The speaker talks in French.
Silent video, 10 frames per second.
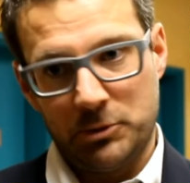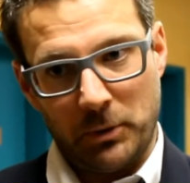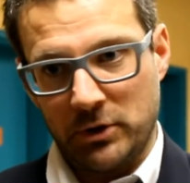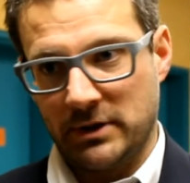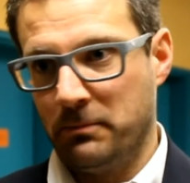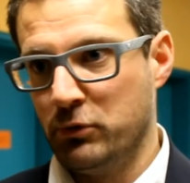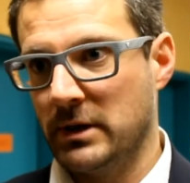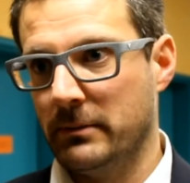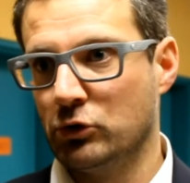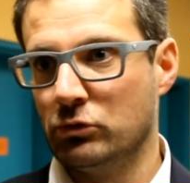Je pense que c'est
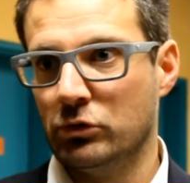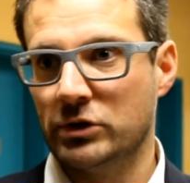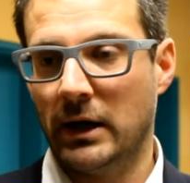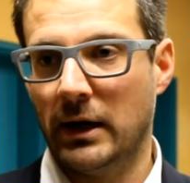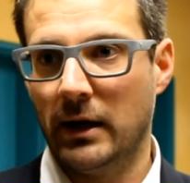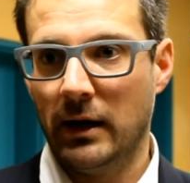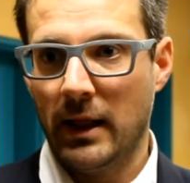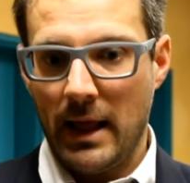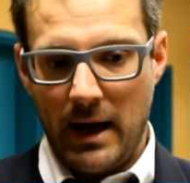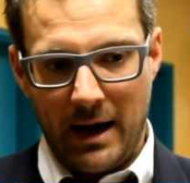plus à mes joueuses à,
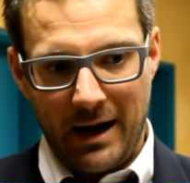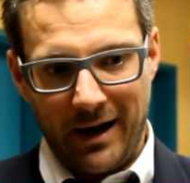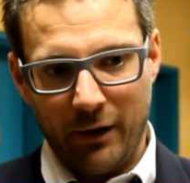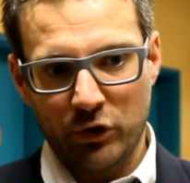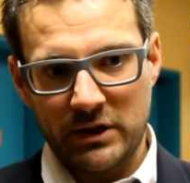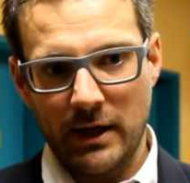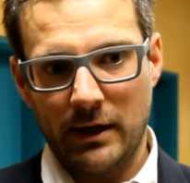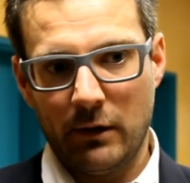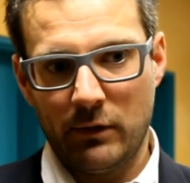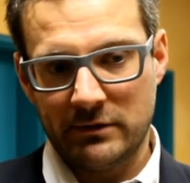
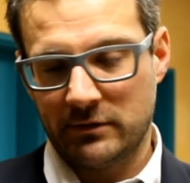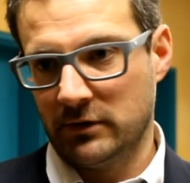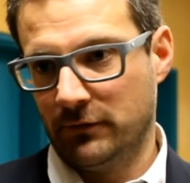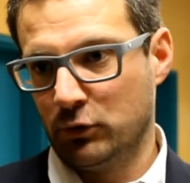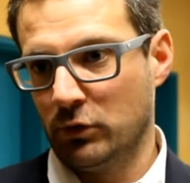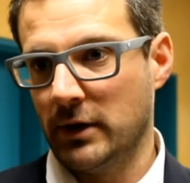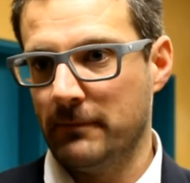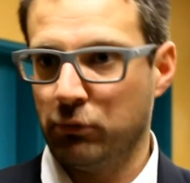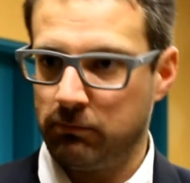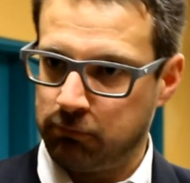retenir là où elles sont en
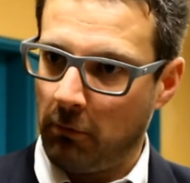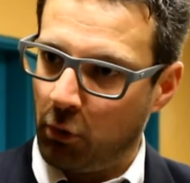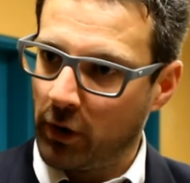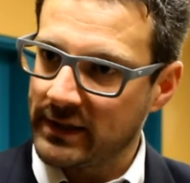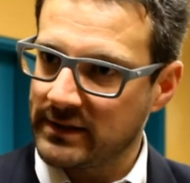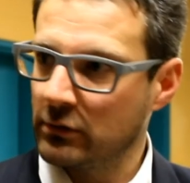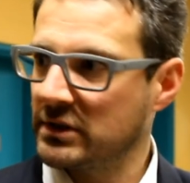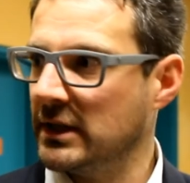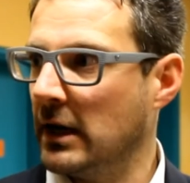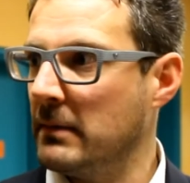difficulté pour, progresser
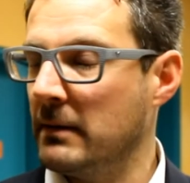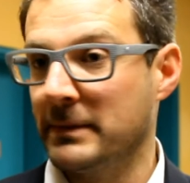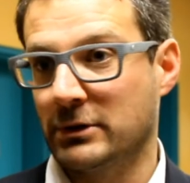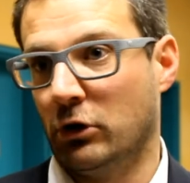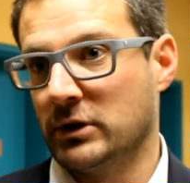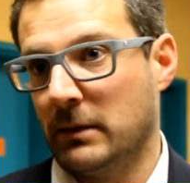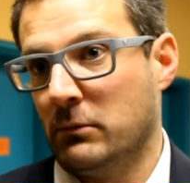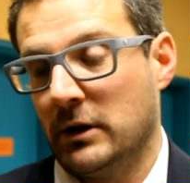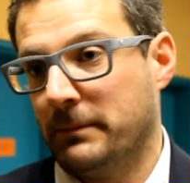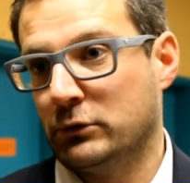aussi elles-mêmes, parce que
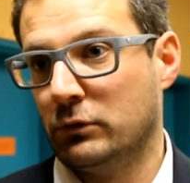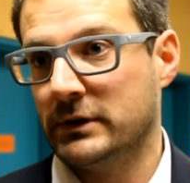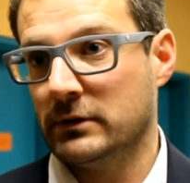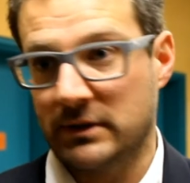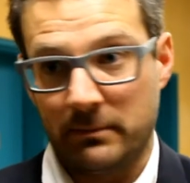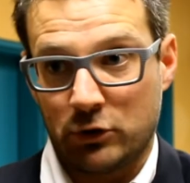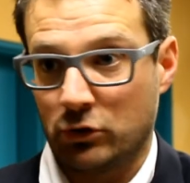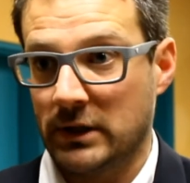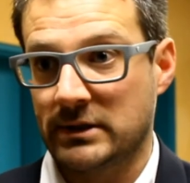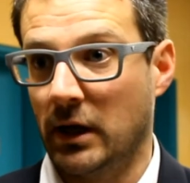l'entraînement n'est pas suffisant. Ces
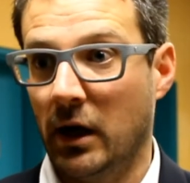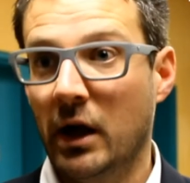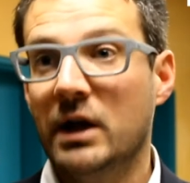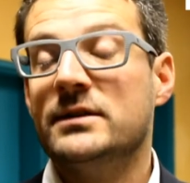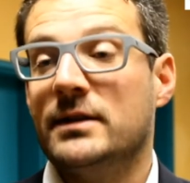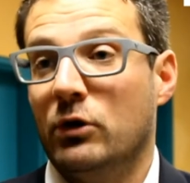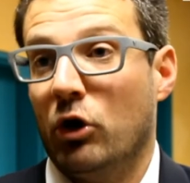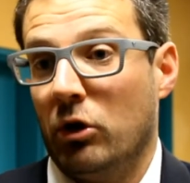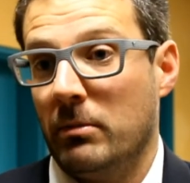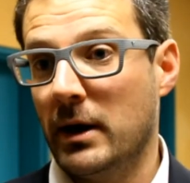matchs-là, c'est de
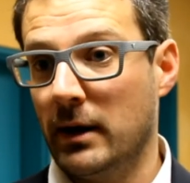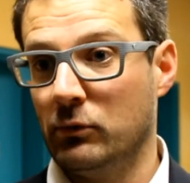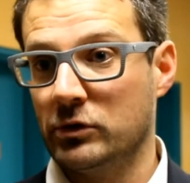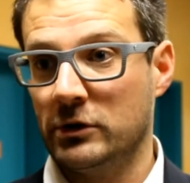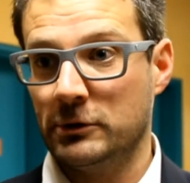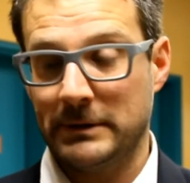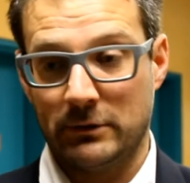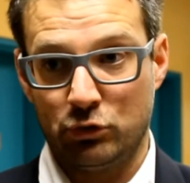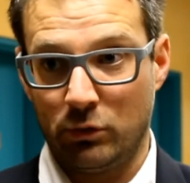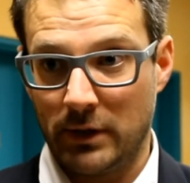l'or en barre à mon sens, parce
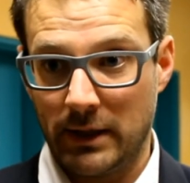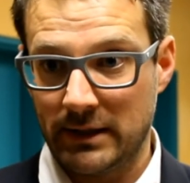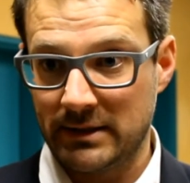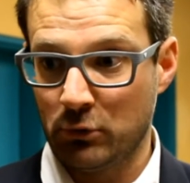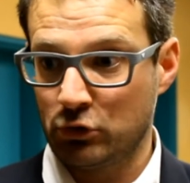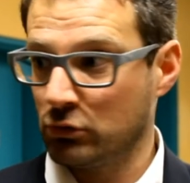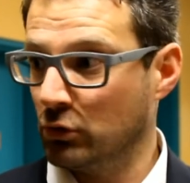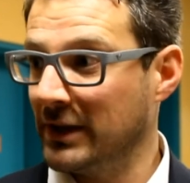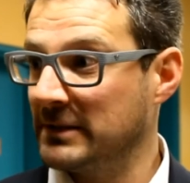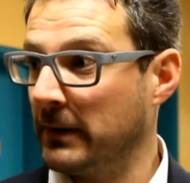que sur la, dimension
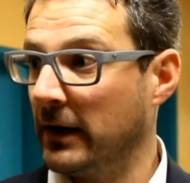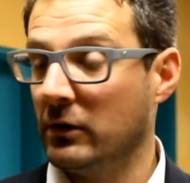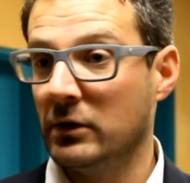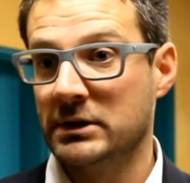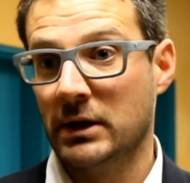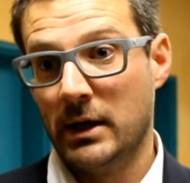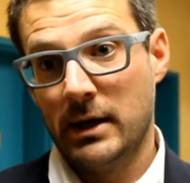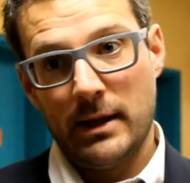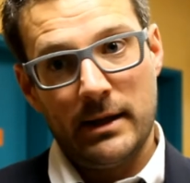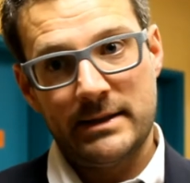de l'expérience,
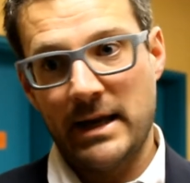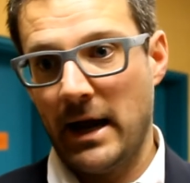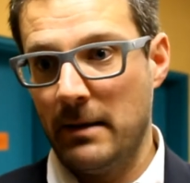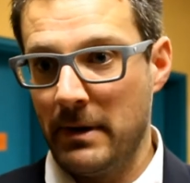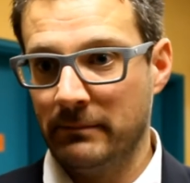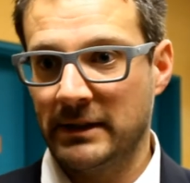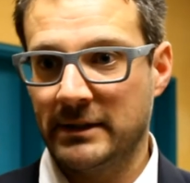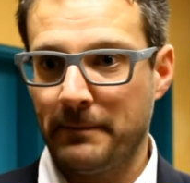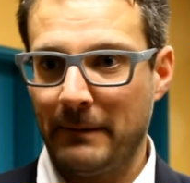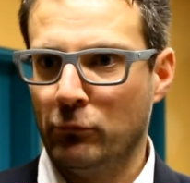c'est à elles-mêmes
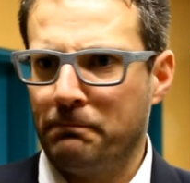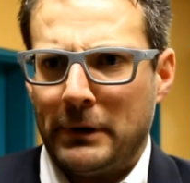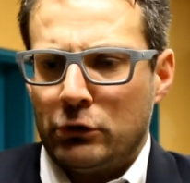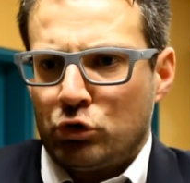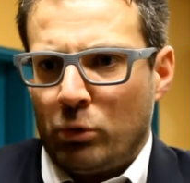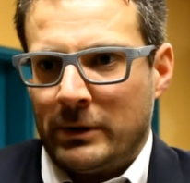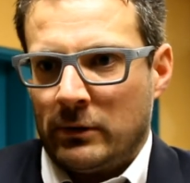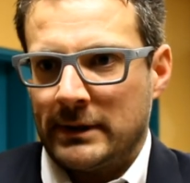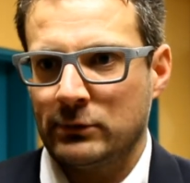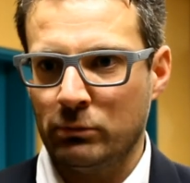d'être capable, de, pas de se remettre
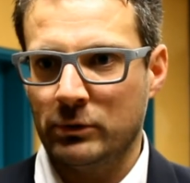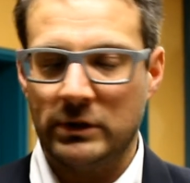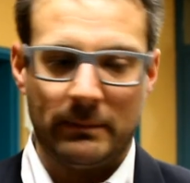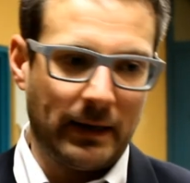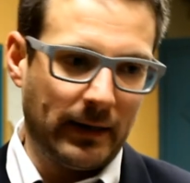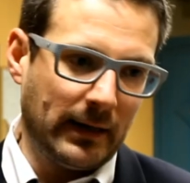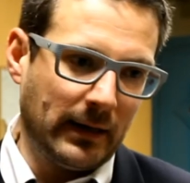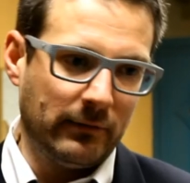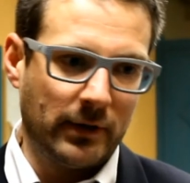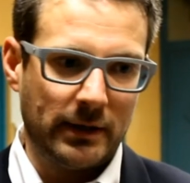en question, mais de dire bah
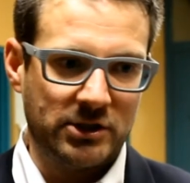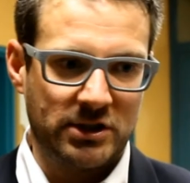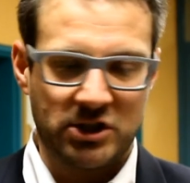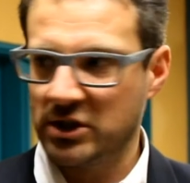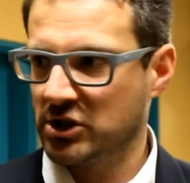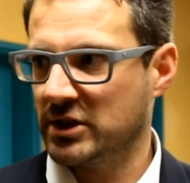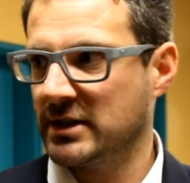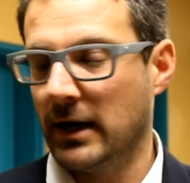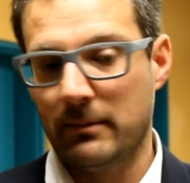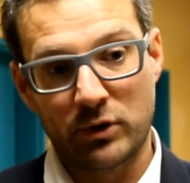là, voilà, j'ai
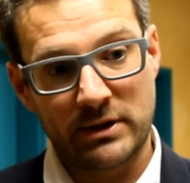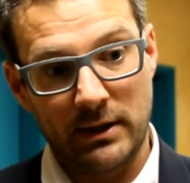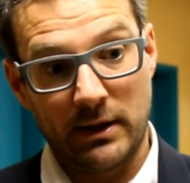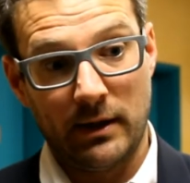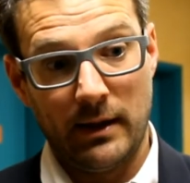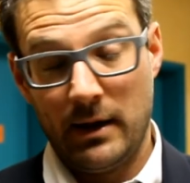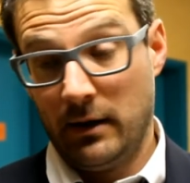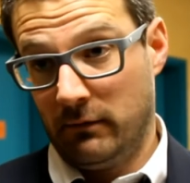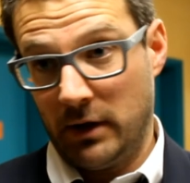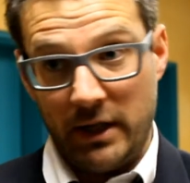ça à bosser.
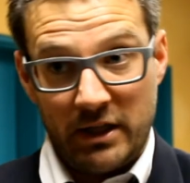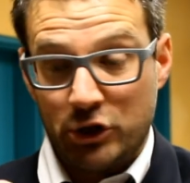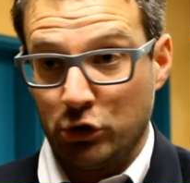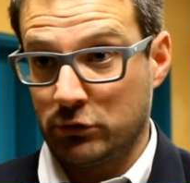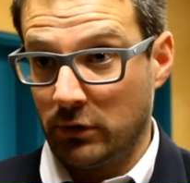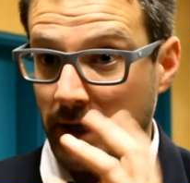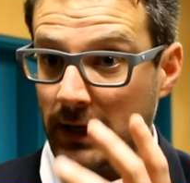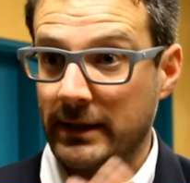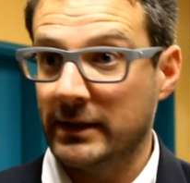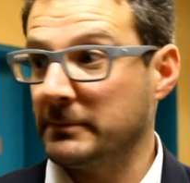Voilà, il y a des choses qui sont liées
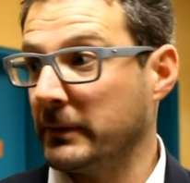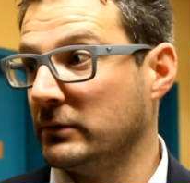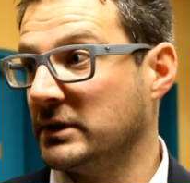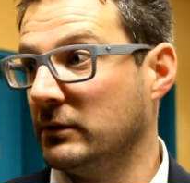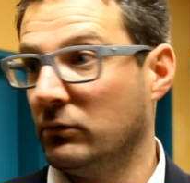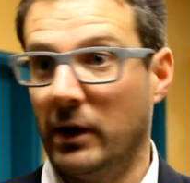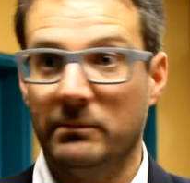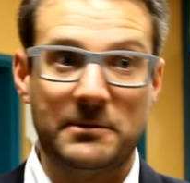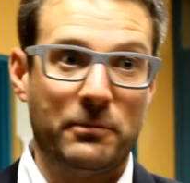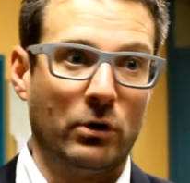à l'état d'esprit aussi. Mm. On est
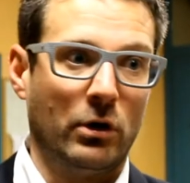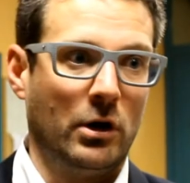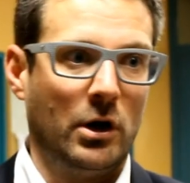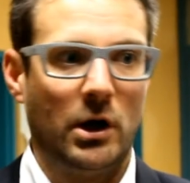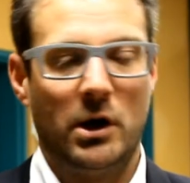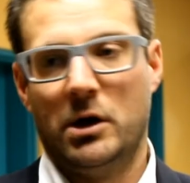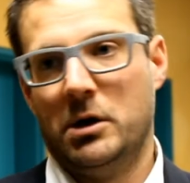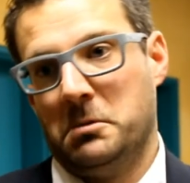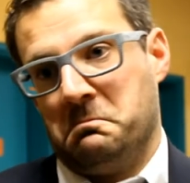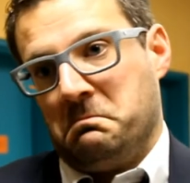un petit peu. Euh,
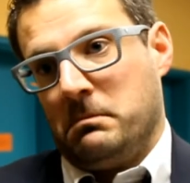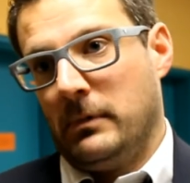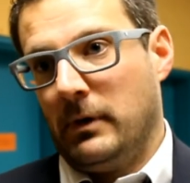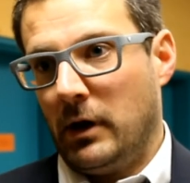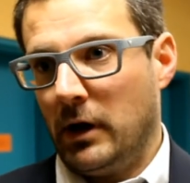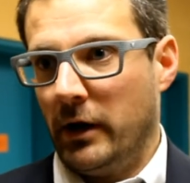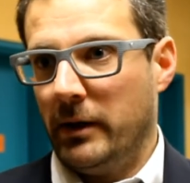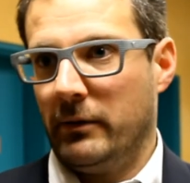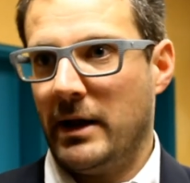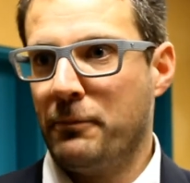alors
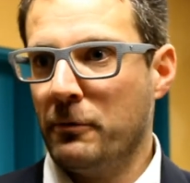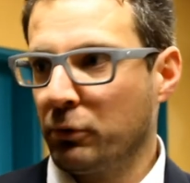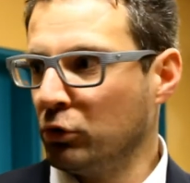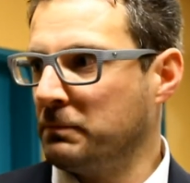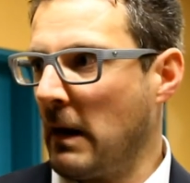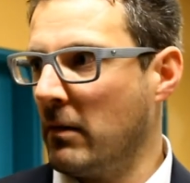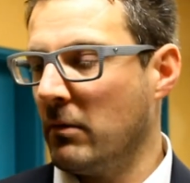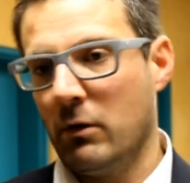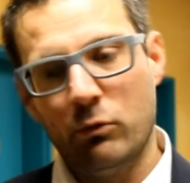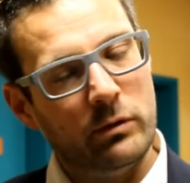on est, un peu prude par moment